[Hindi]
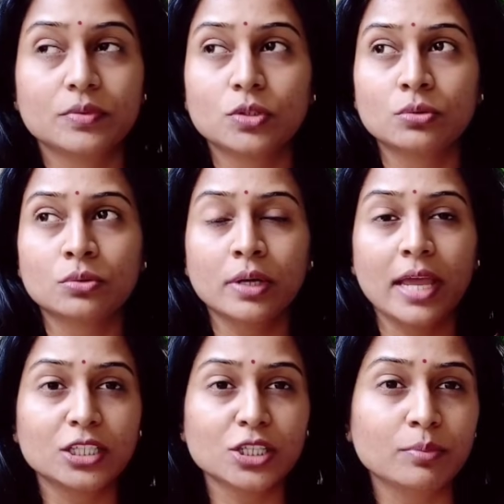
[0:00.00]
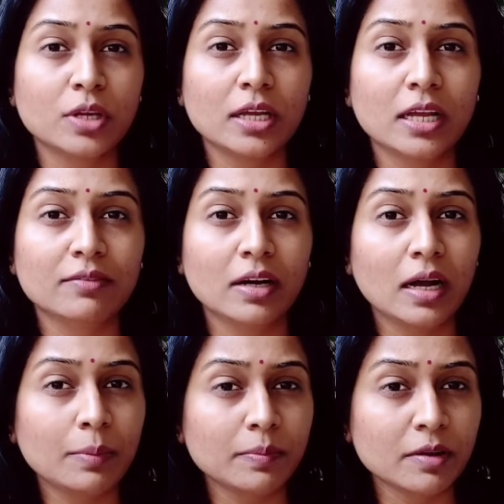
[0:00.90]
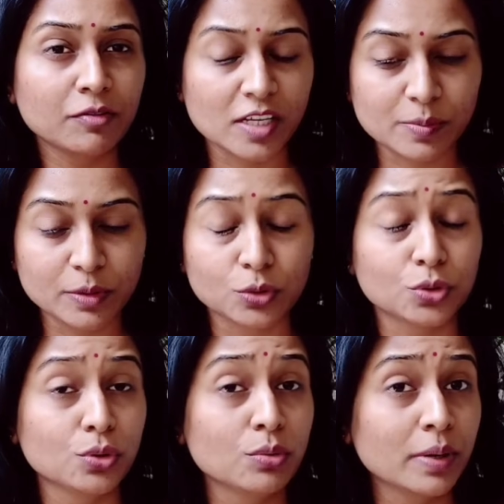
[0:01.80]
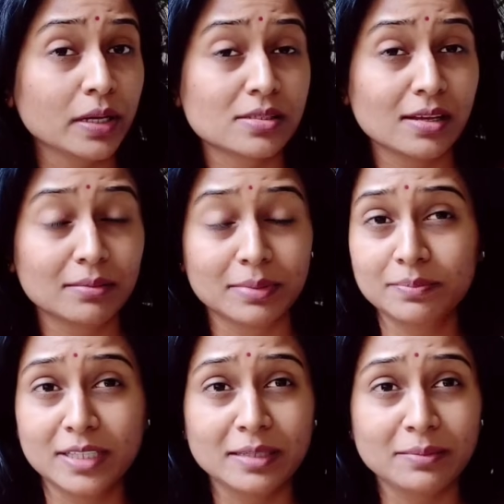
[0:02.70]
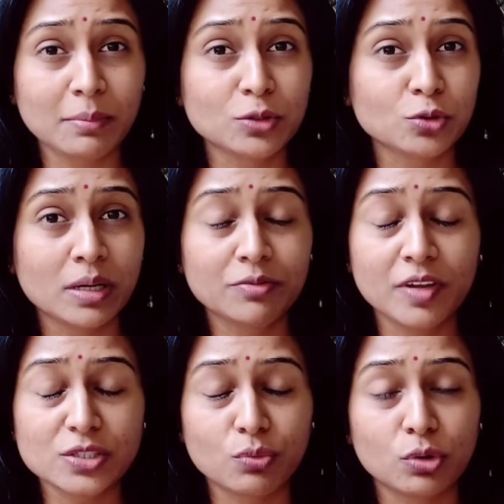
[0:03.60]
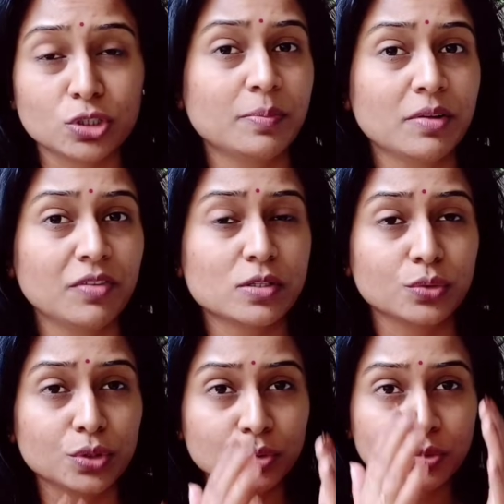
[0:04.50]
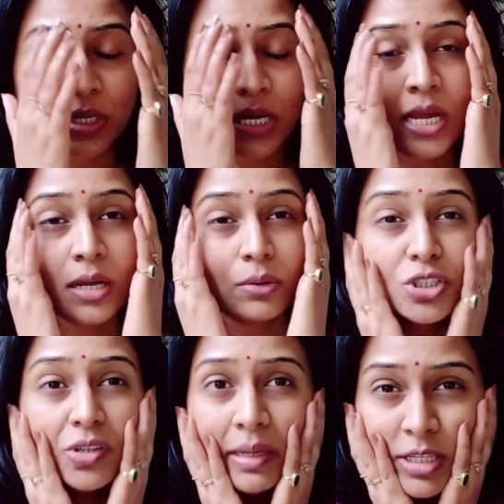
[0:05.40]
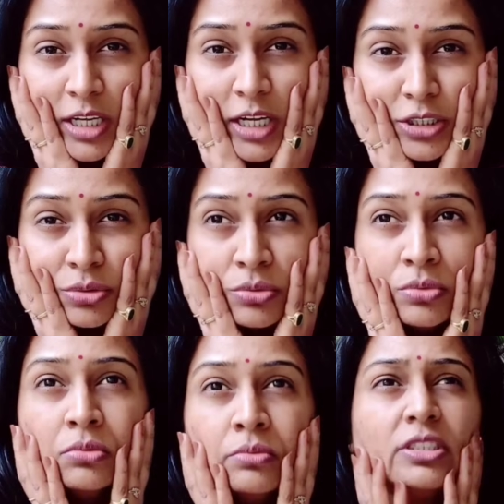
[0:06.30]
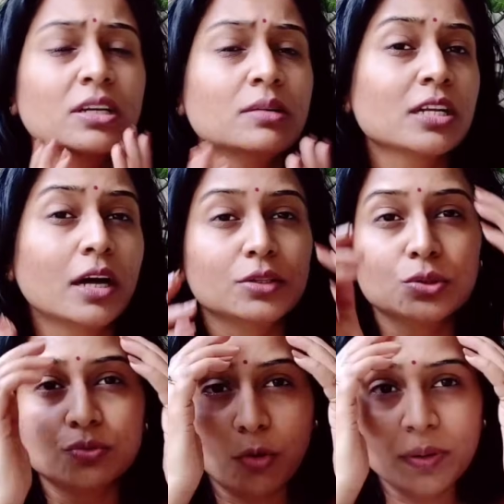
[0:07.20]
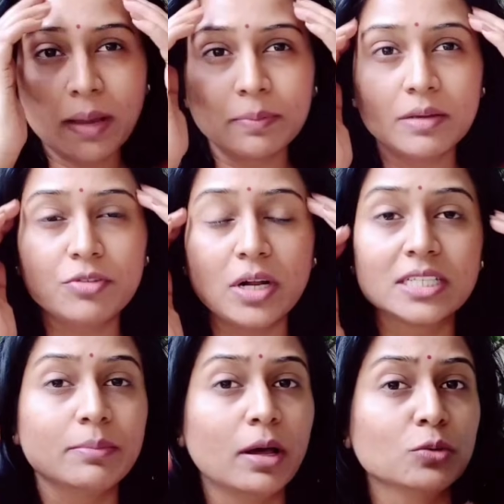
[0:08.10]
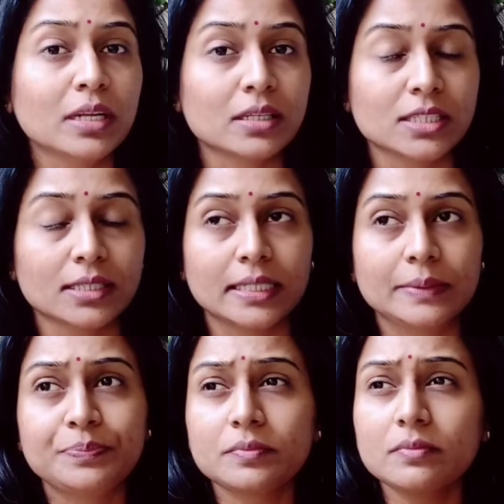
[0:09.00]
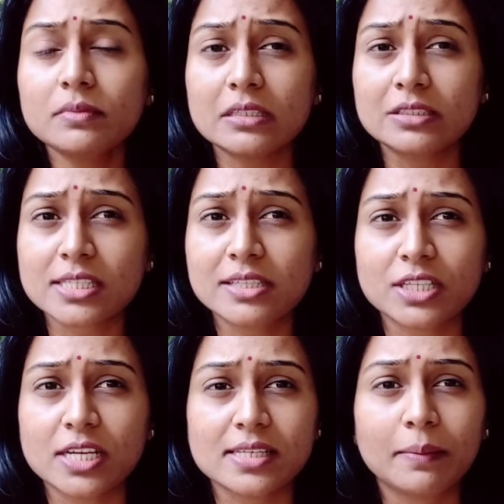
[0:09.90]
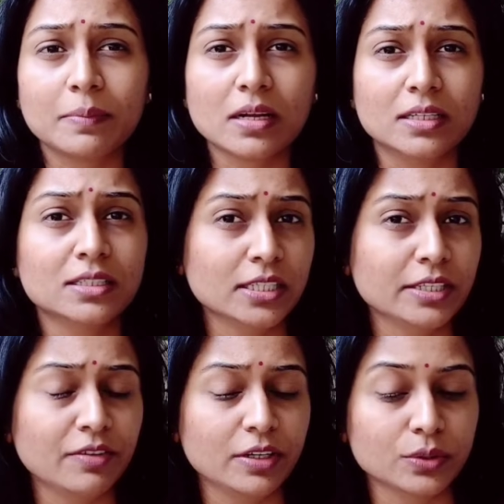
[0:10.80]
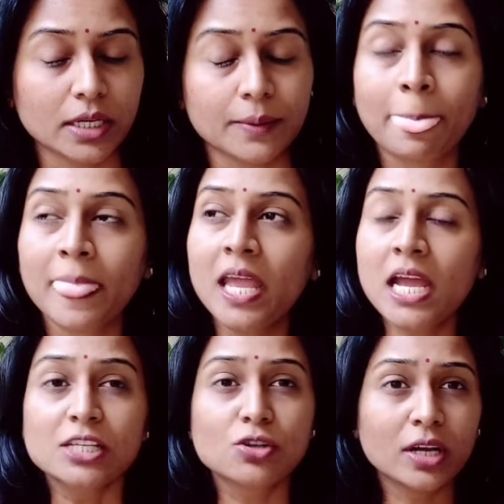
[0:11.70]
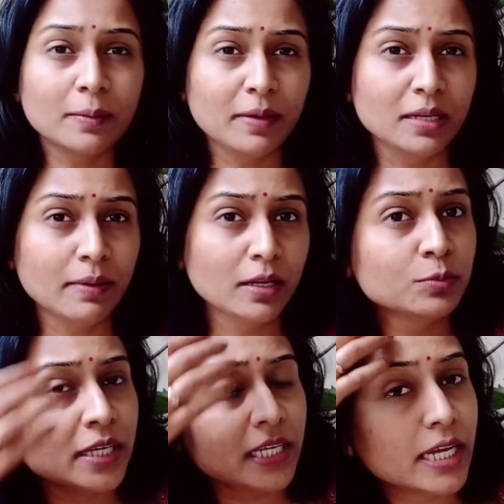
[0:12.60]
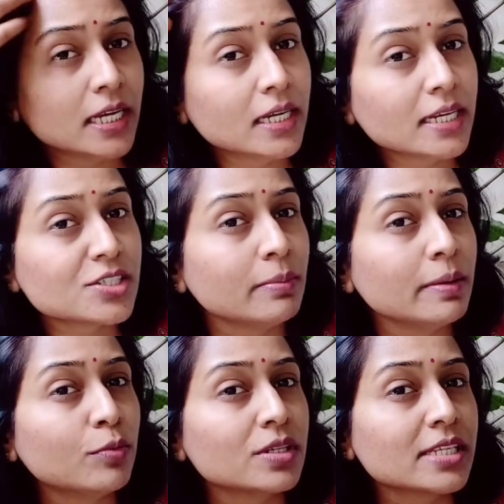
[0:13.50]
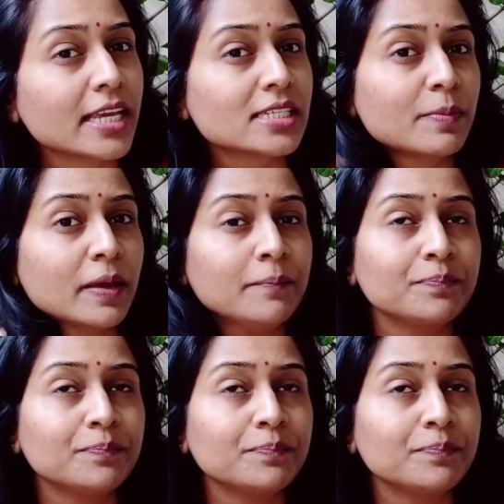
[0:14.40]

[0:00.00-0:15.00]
तो हेयर शैम्पू के अलावा आप अपना फेस भी धोते हो मतलब दिन में मैं दो बार फेस वॉश से अपना फेस धोती हूँ कुछ क्रीम्स लगाती हूँ सिरम्स लगाती हूँ वो भी आपके फ्रंट के बालों में लग जाता है जिसकी वजह से आपका कलर जल्दी फेड होता है सो so, अगर मेरे बालों में ये एक्सट्रीमली पोरस केस में